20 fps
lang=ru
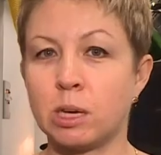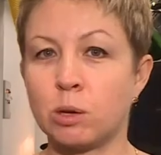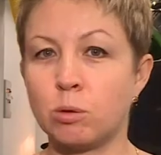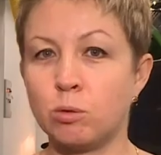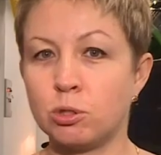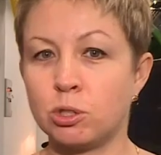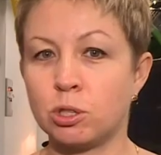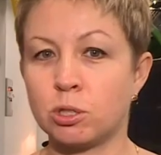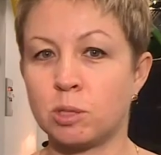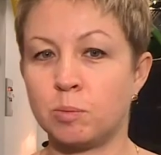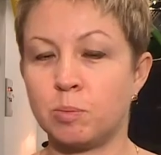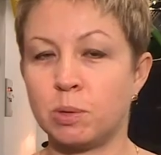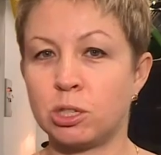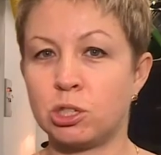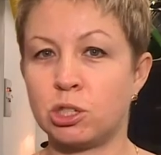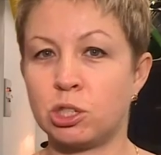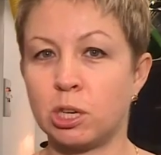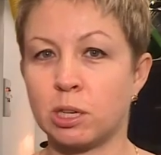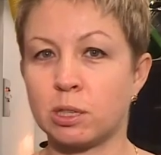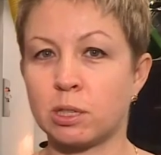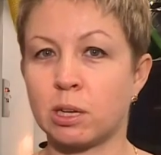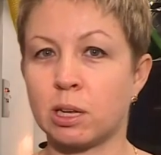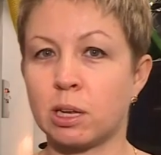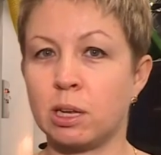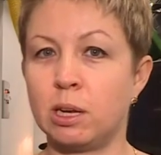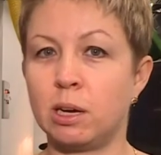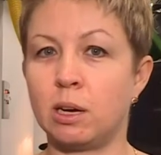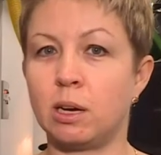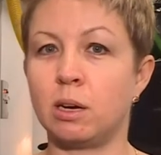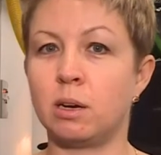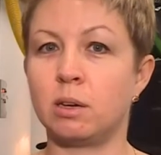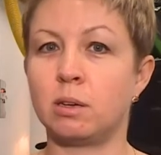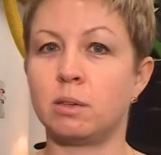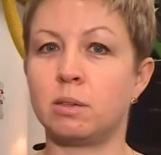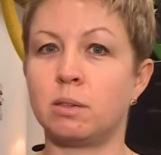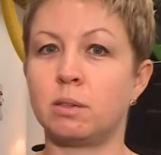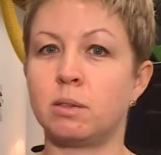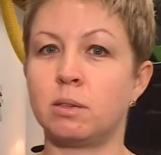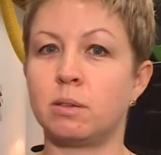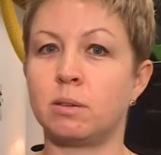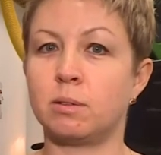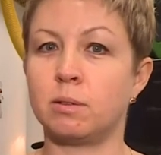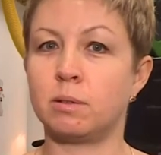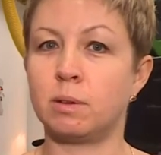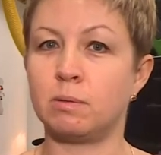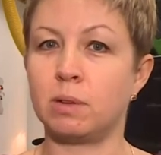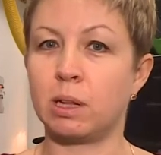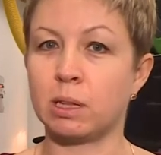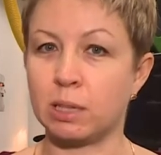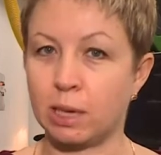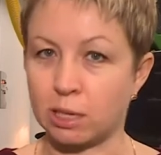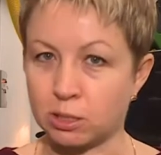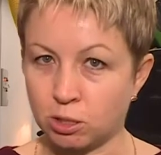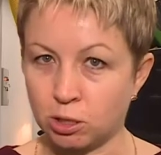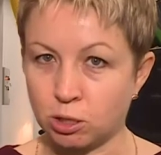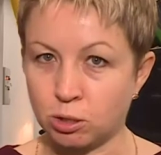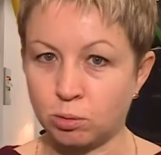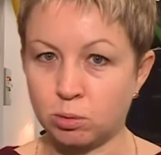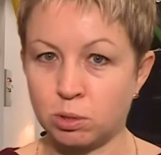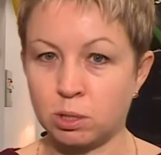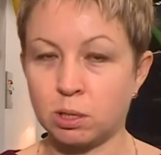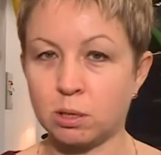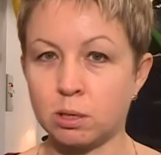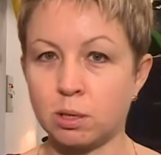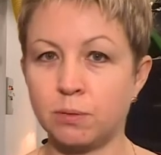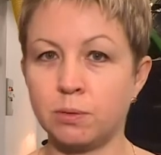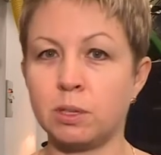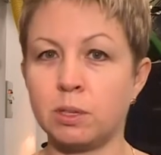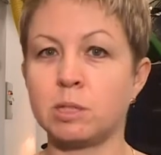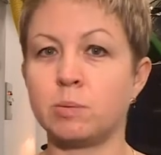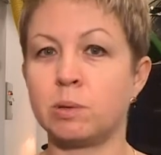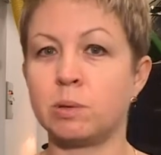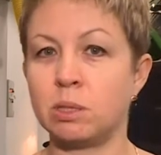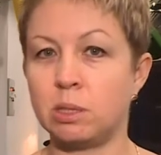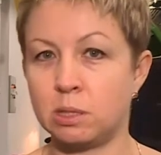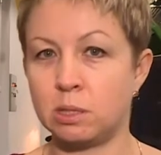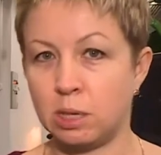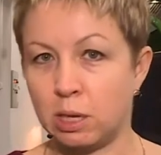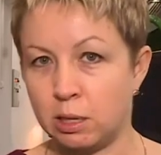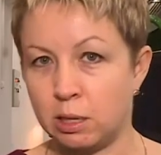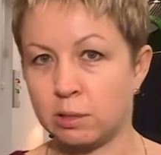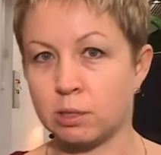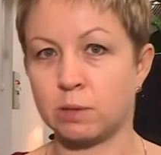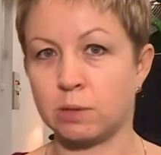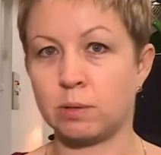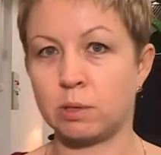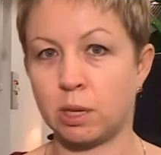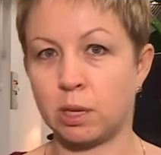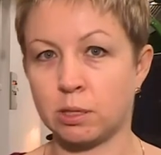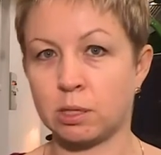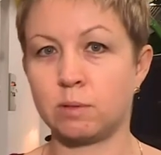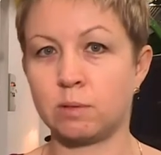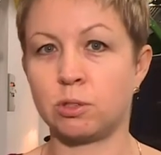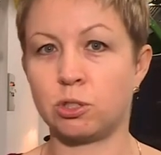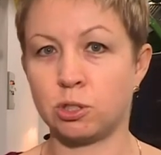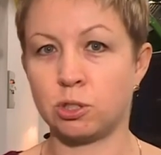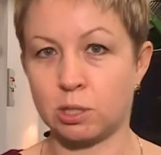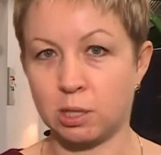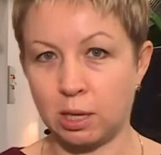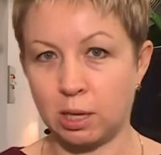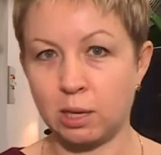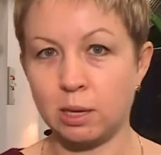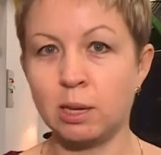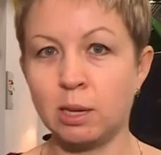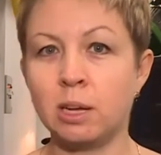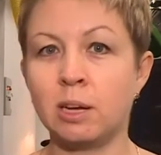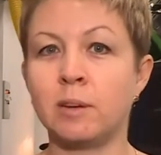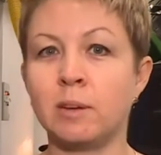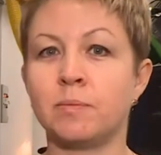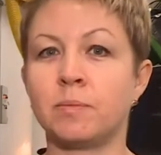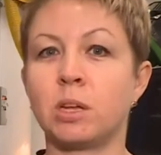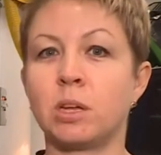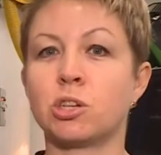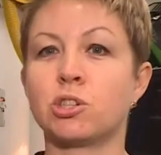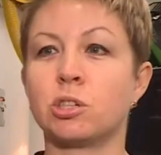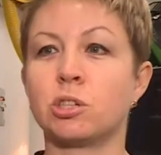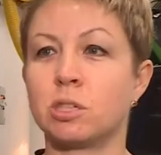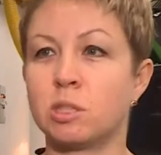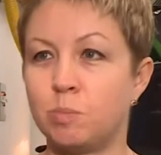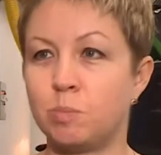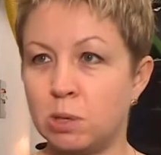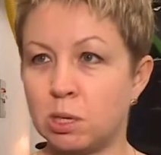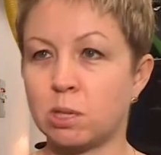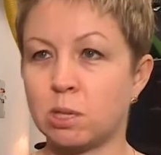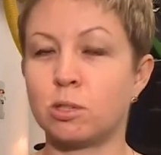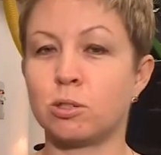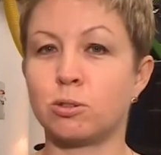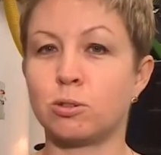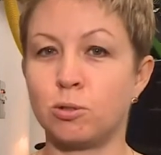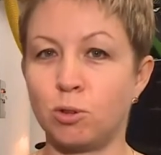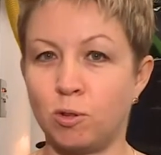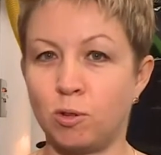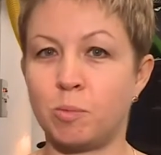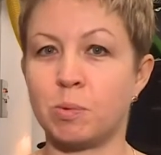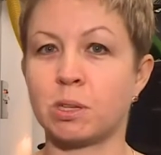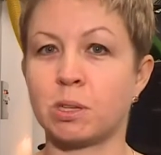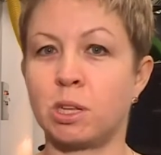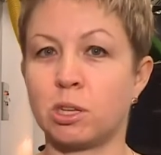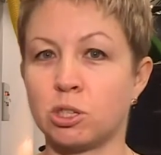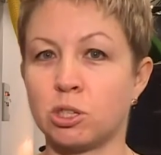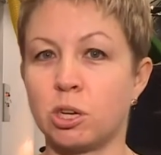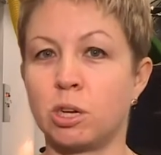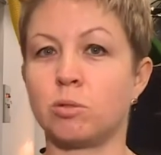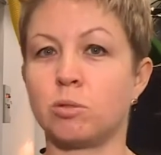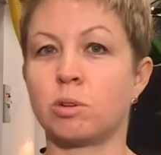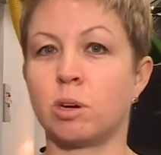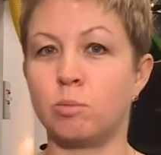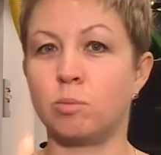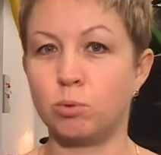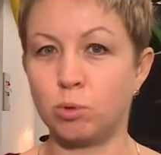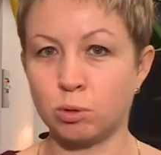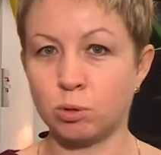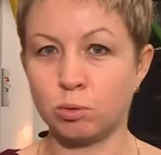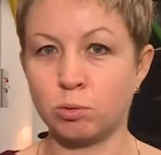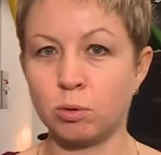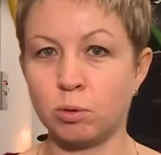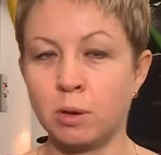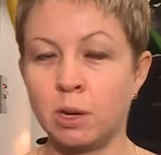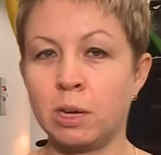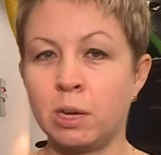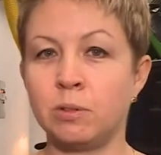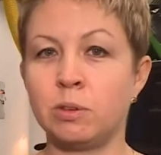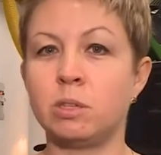Закончится площадка площадка для э, валдайских студентов. И с понедельника, 12 числа, наши эксперты снова продолжают работу.